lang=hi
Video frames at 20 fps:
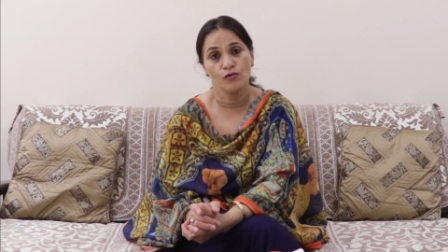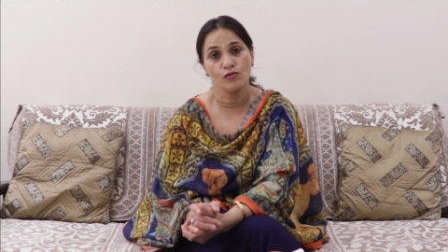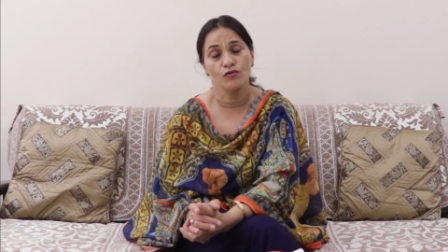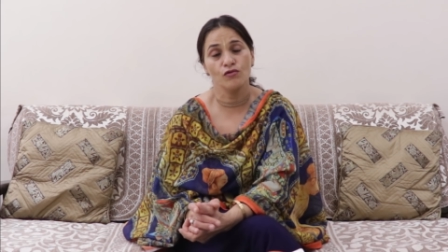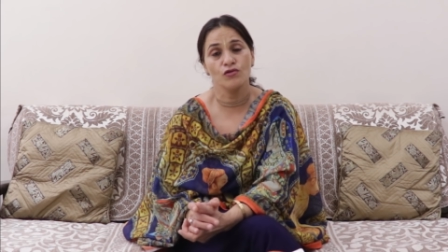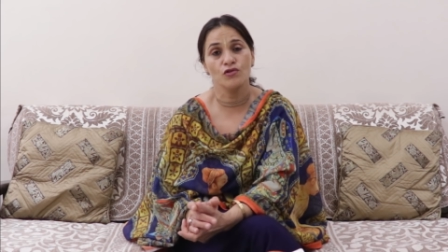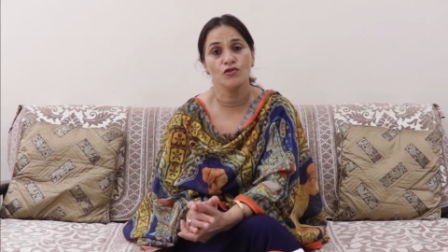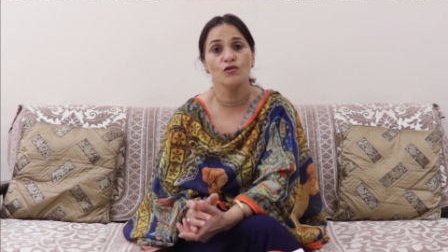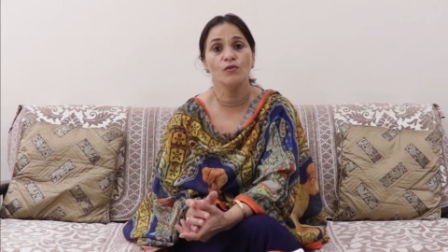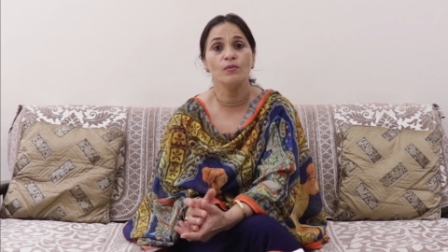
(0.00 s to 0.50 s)

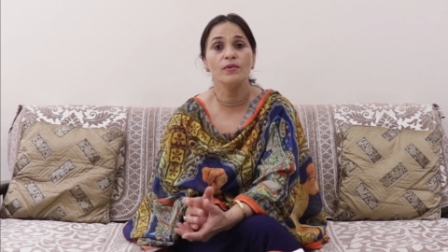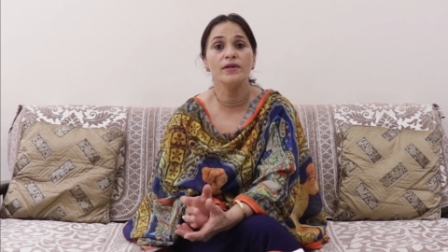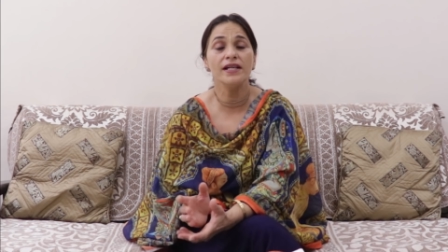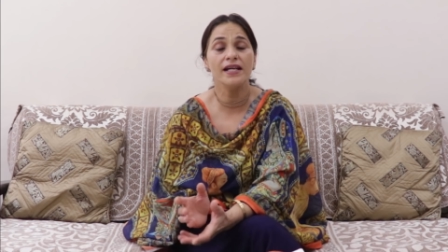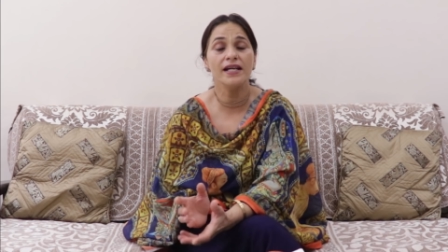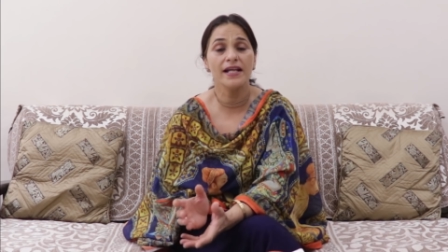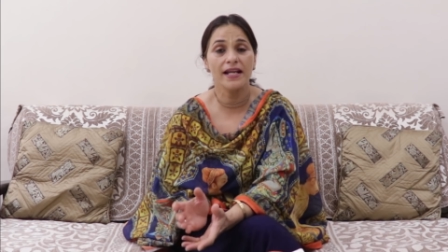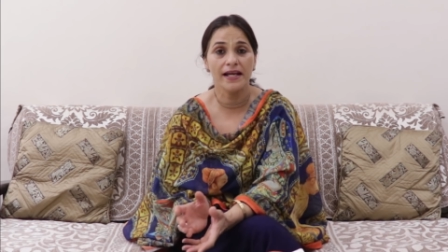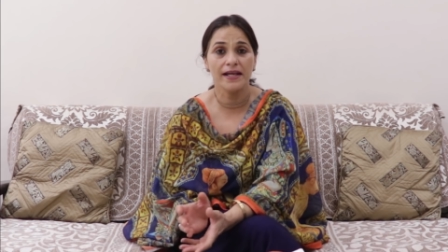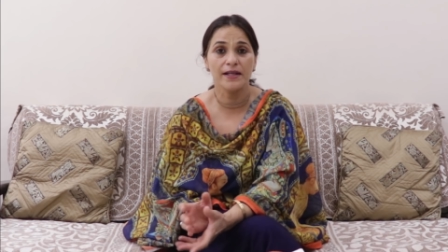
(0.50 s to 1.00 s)
तो जो भी
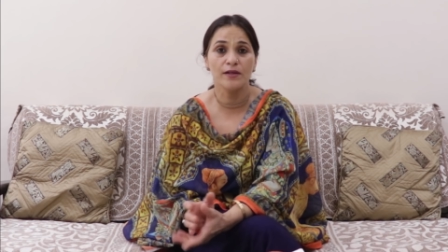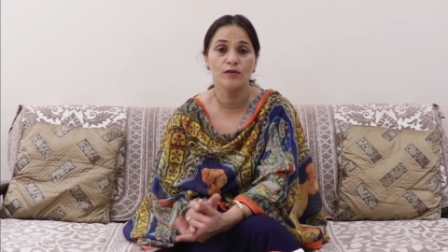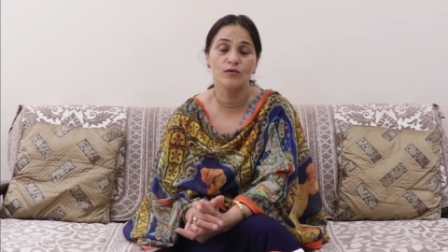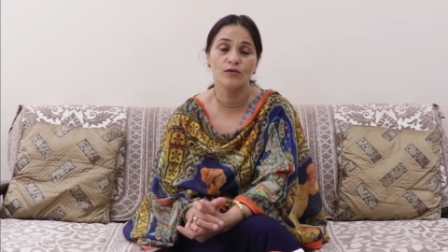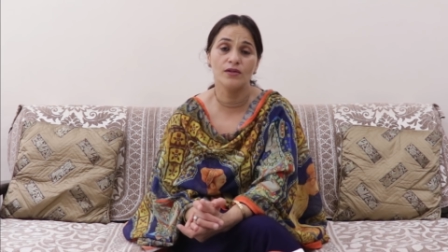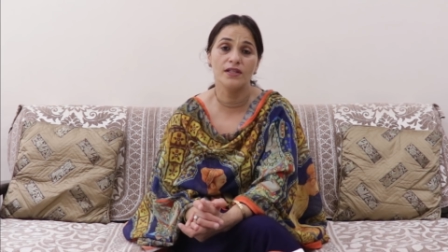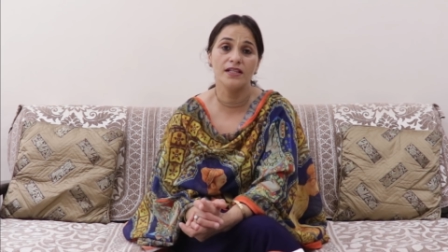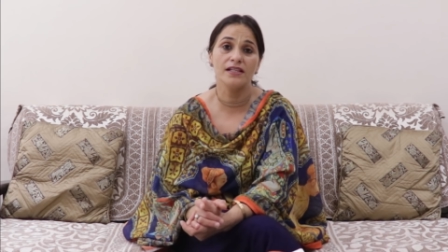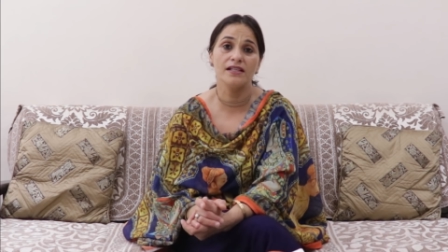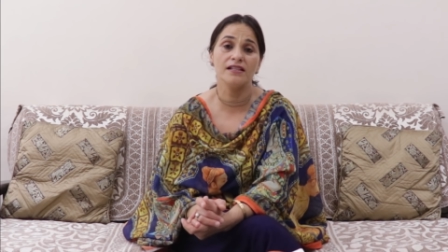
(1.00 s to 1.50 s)
ग्रहण
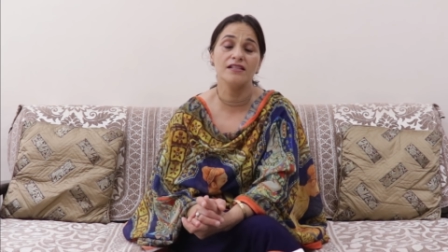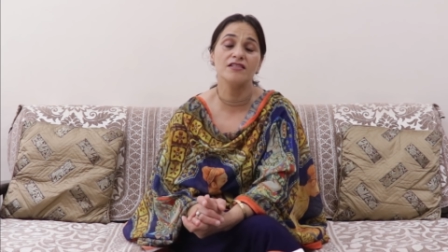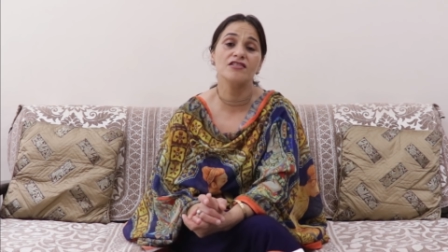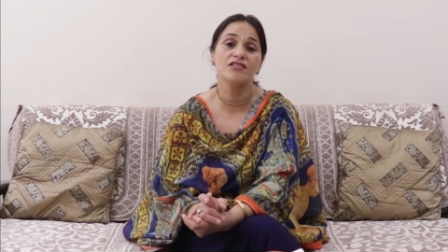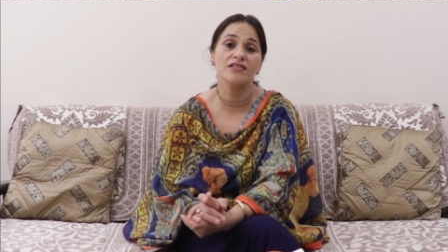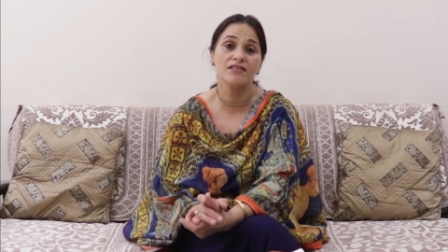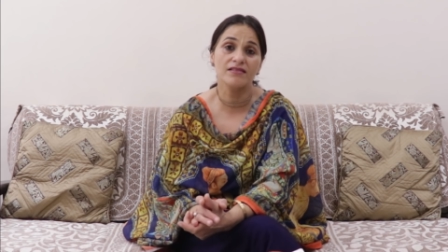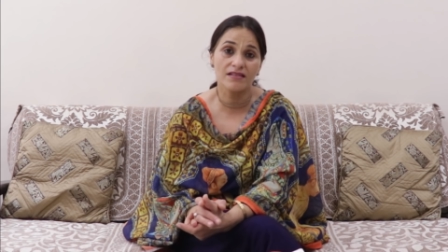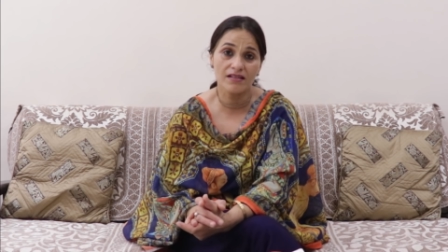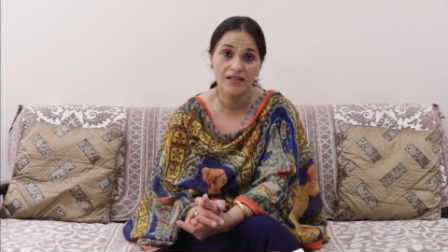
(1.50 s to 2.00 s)
होते हैं
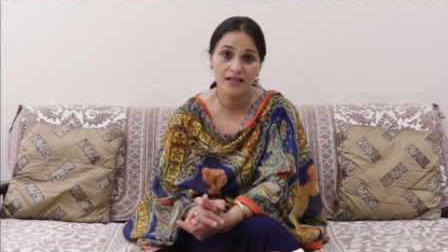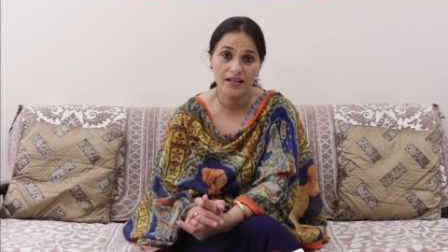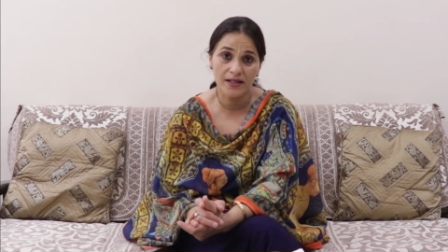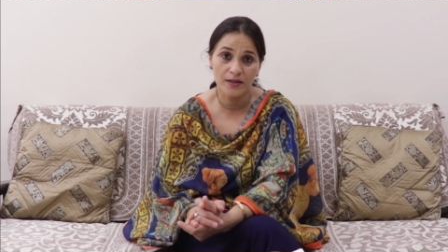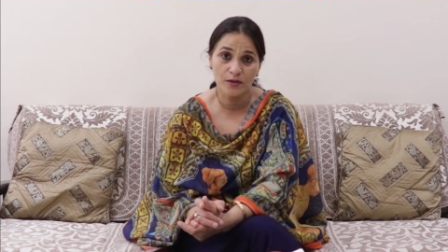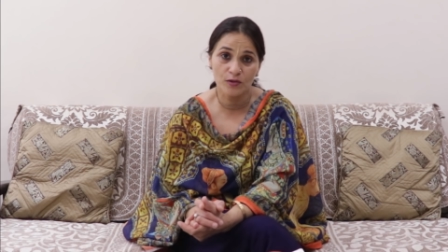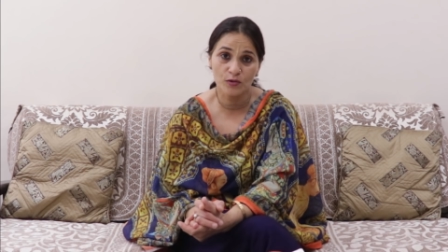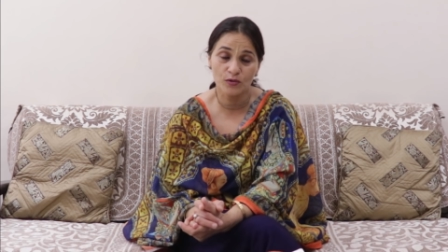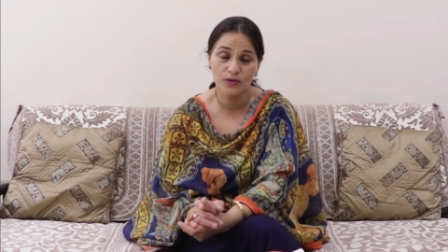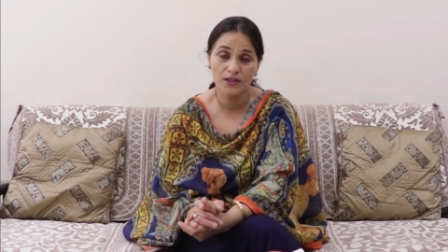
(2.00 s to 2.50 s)
चंद्र
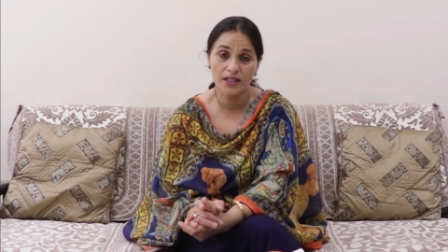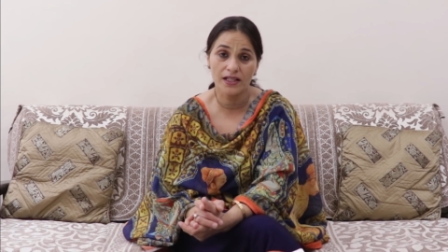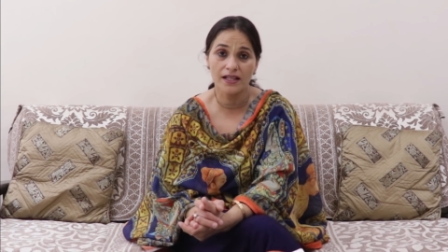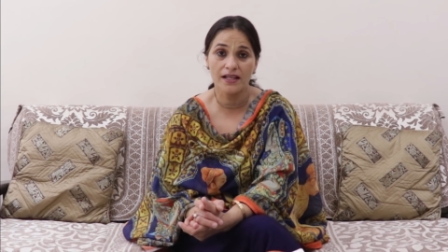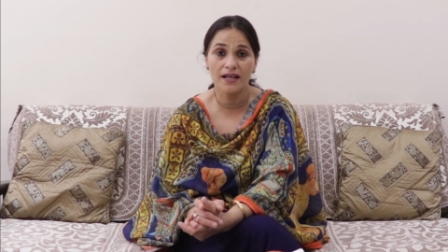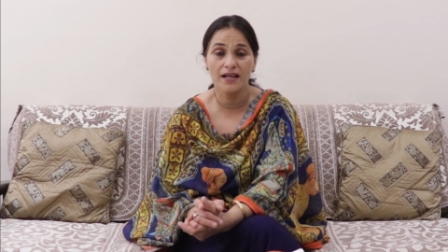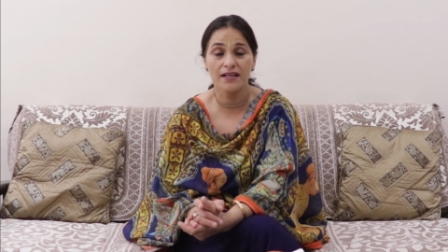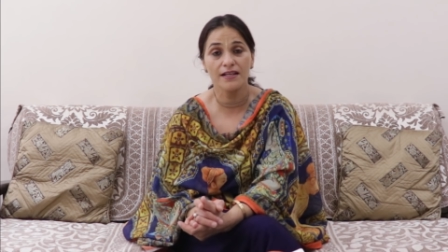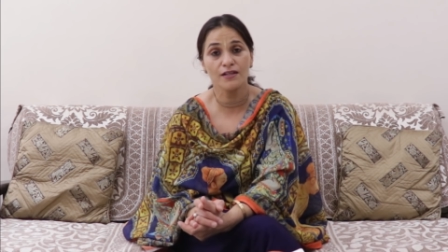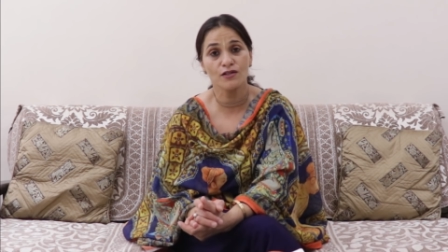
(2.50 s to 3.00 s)
ग्रहण होता
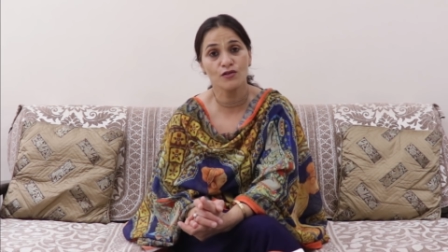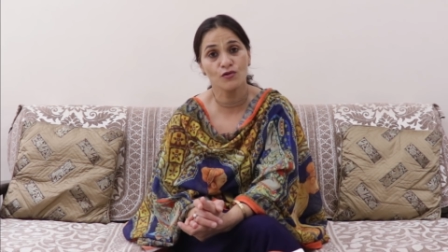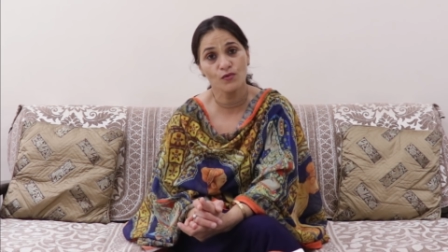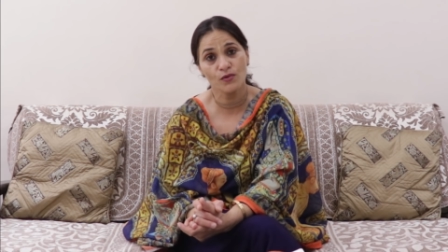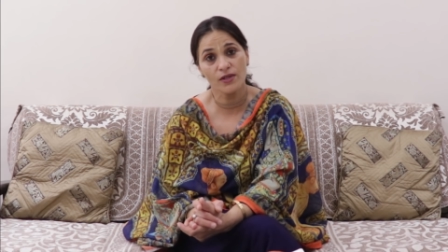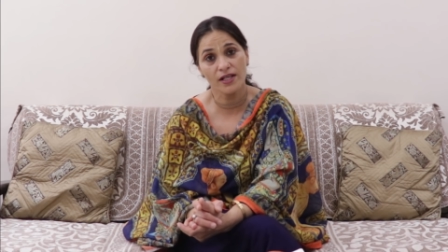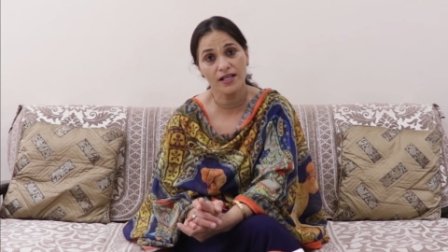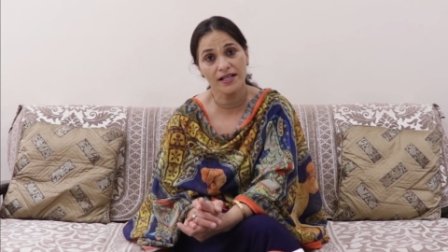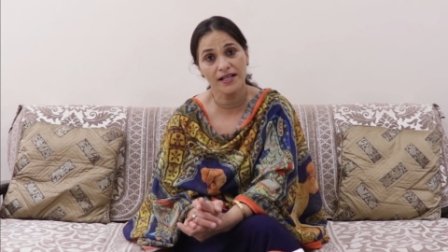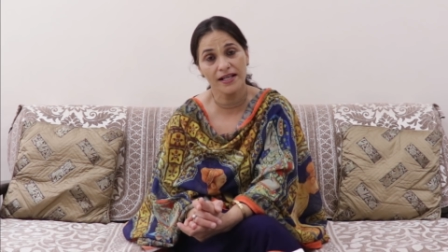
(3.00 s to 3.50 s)
है या
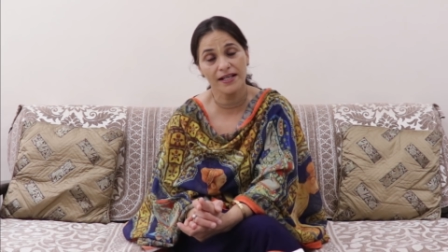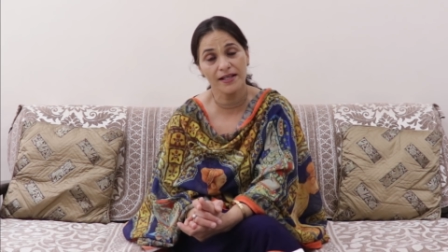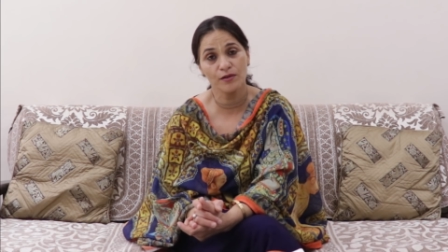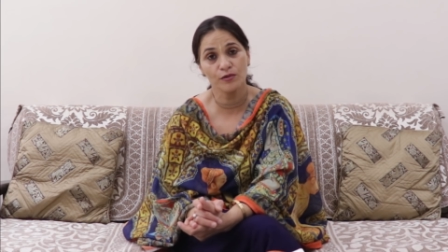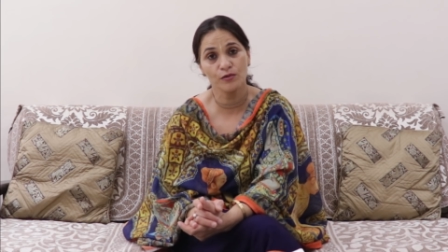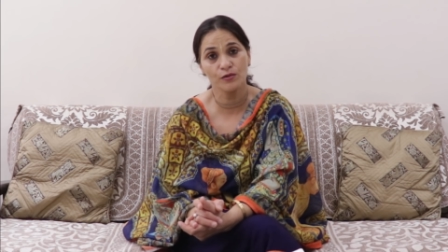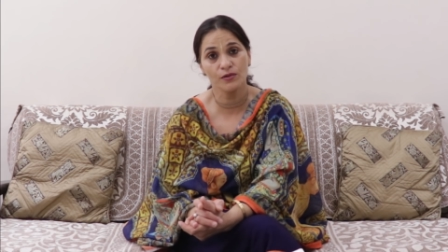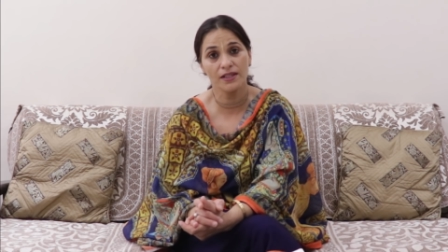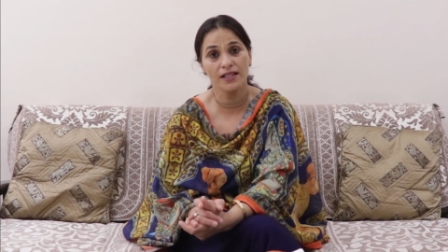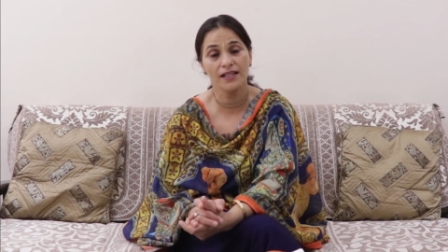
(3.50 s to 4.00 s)
सूर्य ग्रहण
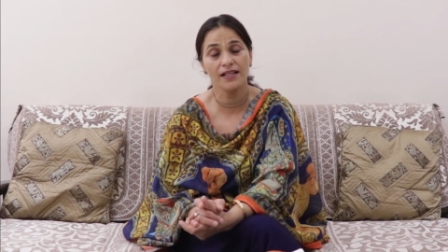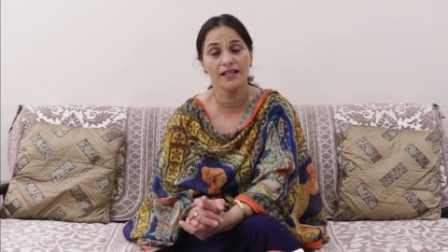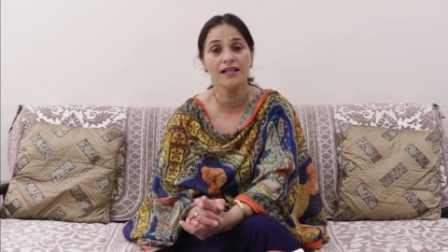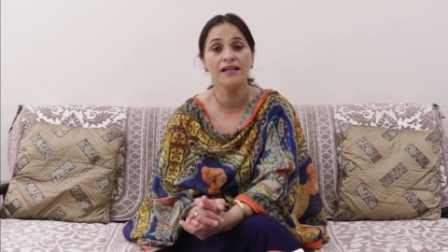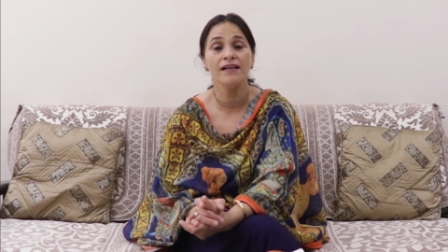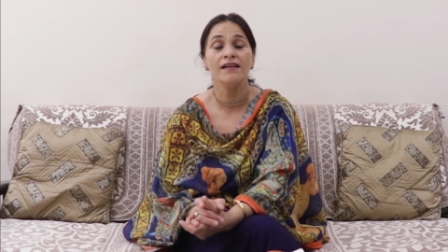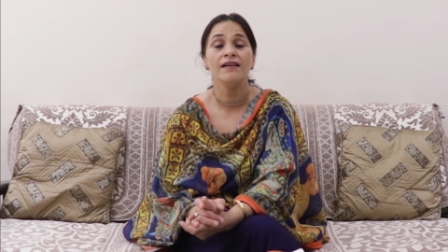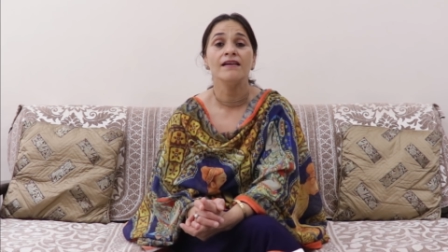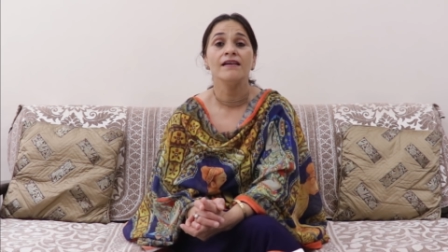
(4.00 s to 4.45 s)
होता है